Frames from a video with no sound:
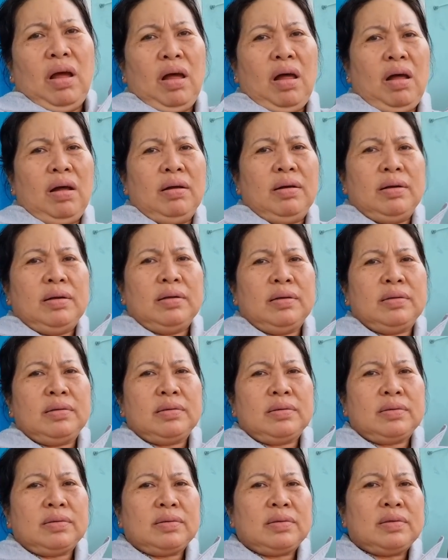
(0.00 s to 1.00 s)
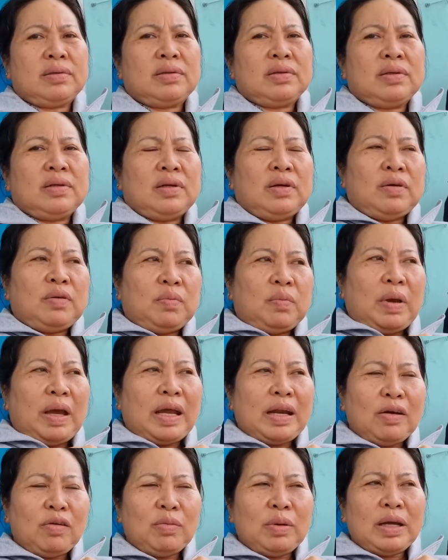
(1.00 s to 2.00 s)
mẹ định làm gì
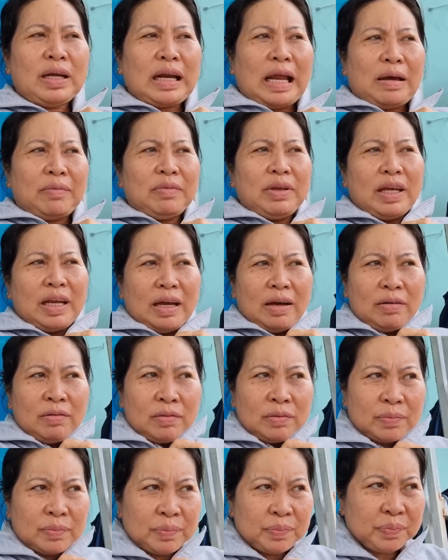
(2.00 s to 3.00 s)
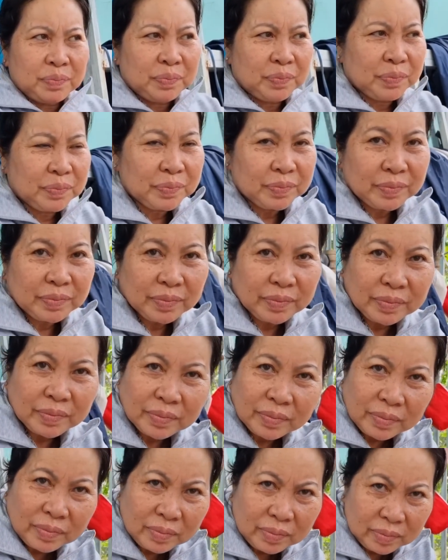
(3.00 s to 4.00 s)
mẹ đâu biết làm gì đâu
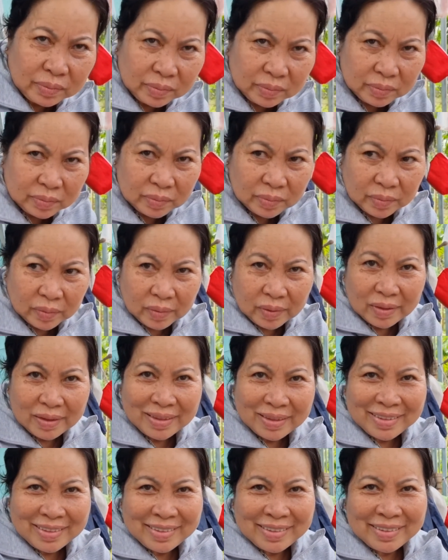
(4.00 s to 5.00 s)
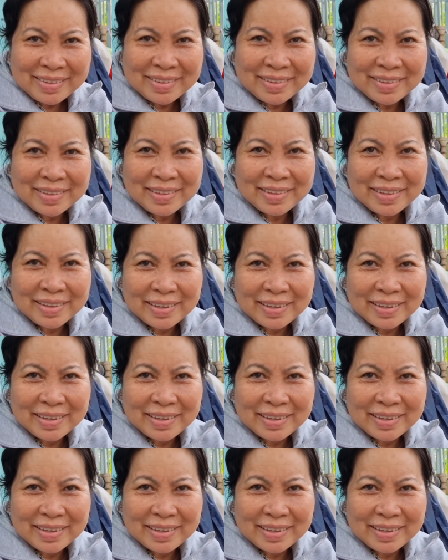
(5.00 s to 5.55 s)
còn không quán cho anh